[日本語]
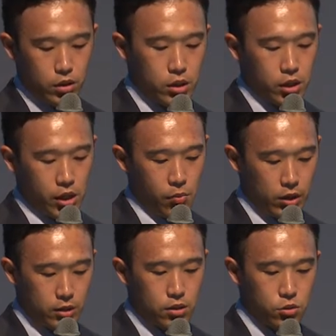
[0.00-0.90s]
いっていきま
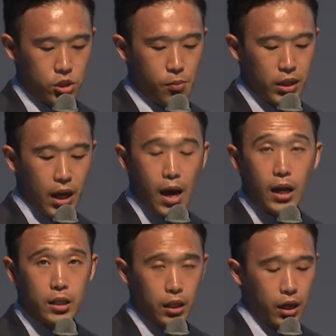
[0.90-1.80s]
すそしてまた
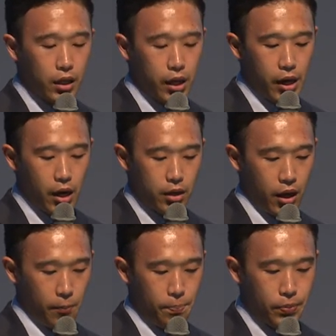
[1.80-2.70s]
新たな課題発見